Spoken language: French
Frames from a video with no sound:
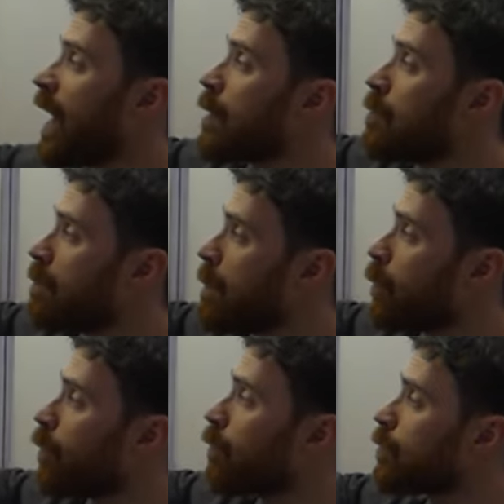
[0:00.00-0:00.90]
à une même
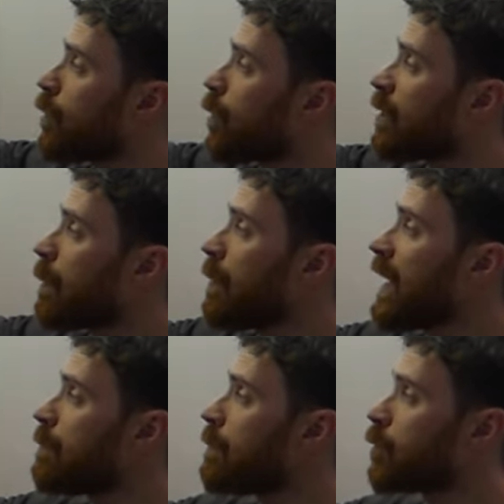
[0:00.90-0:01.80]
profondeur on n'a pas
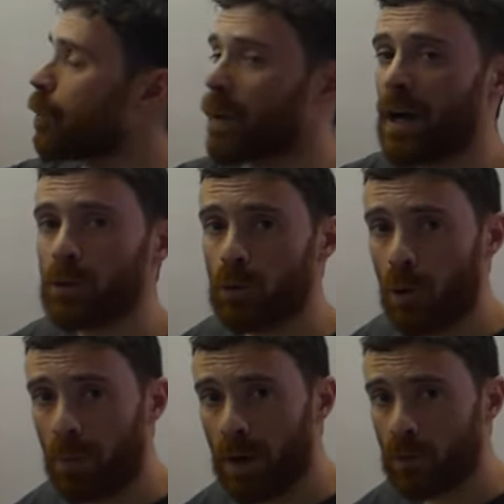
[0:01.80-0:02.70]
la même
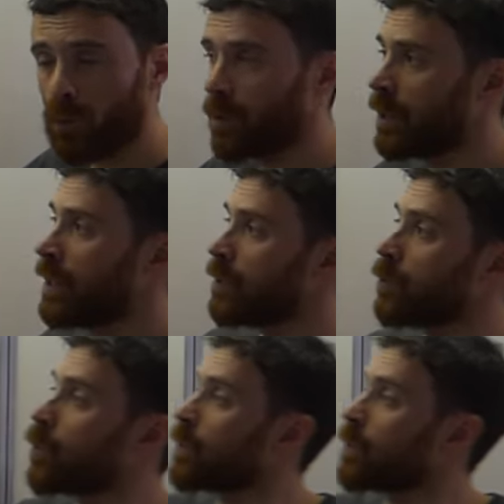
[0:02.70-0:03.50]
température partout, donc